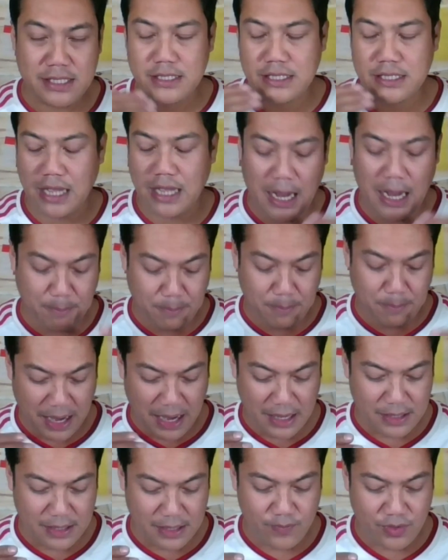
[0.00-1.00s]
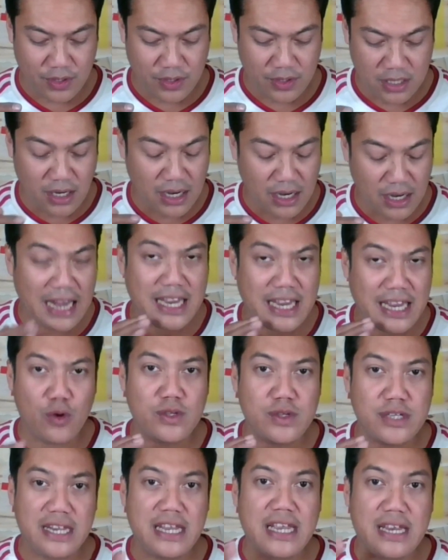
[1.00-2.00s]
สลับกันครึ่งแรกเนี่ยดู
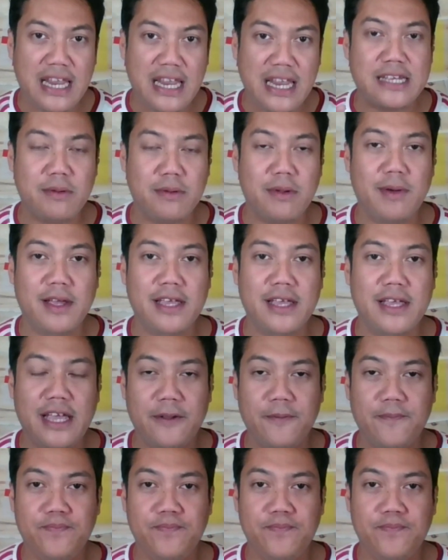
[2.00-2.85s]
จะนิ่งๆสำหรับอังกฤษ